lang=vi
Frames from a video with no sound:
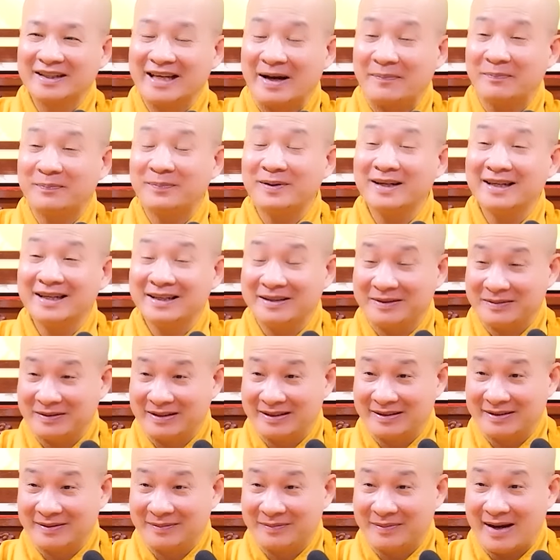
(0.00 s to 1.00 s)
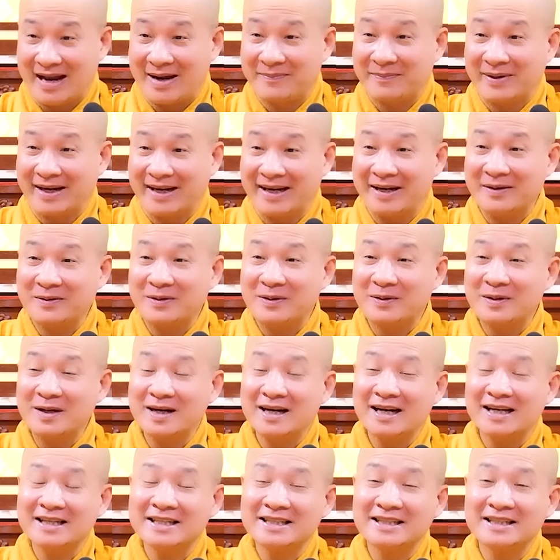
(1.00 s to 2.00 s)
gặp ba mẹ cô
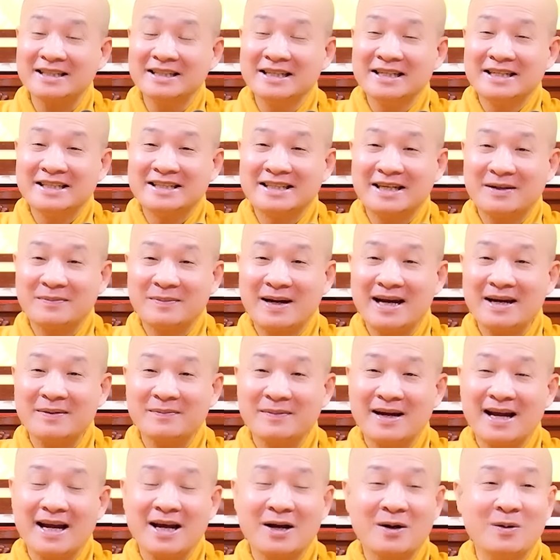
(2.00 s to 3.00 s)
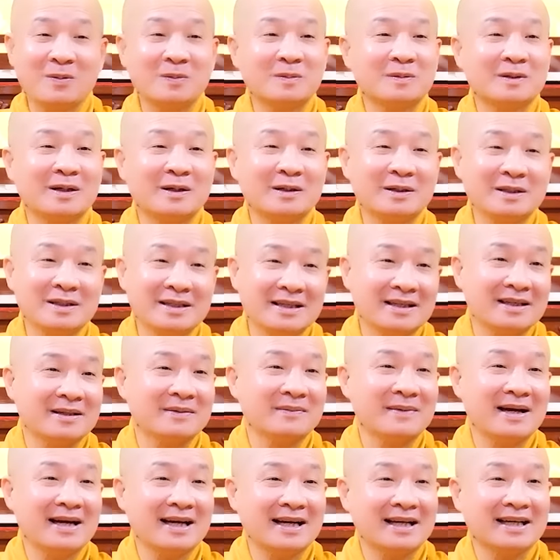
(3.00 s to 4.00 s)
đó là sao bác Út nói
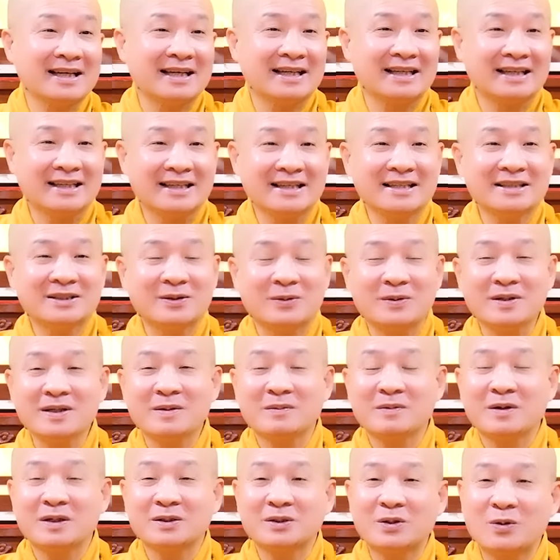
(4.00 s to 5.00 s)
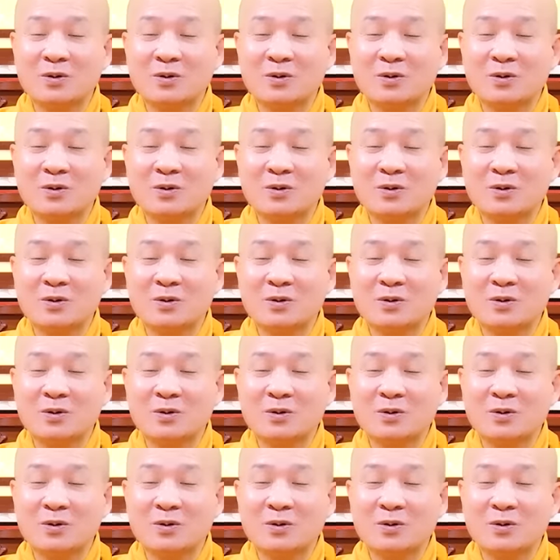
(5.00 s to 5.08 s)
bác là lớn tuổi không lo